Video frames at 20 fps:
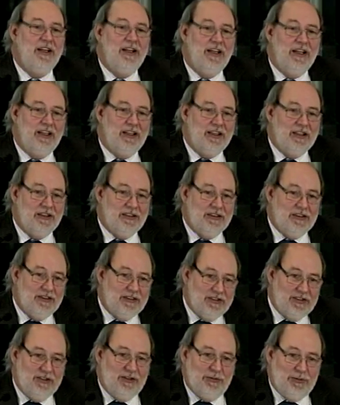eh,
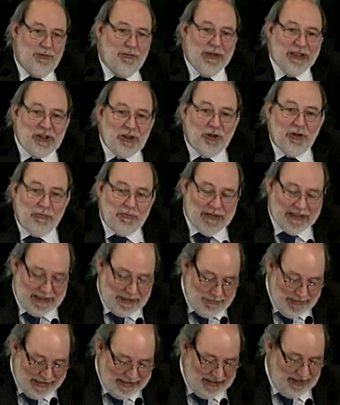como método
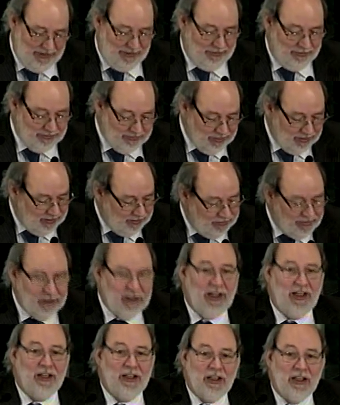matemático, al
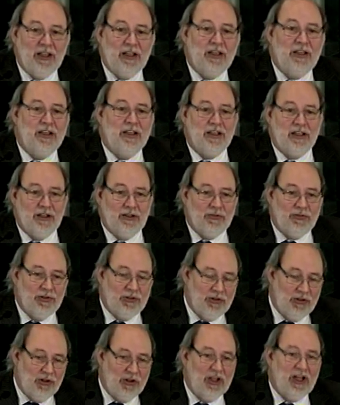final que en el
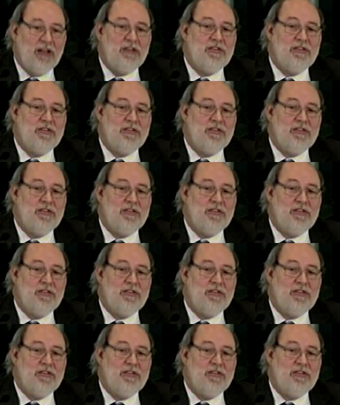fondo lo que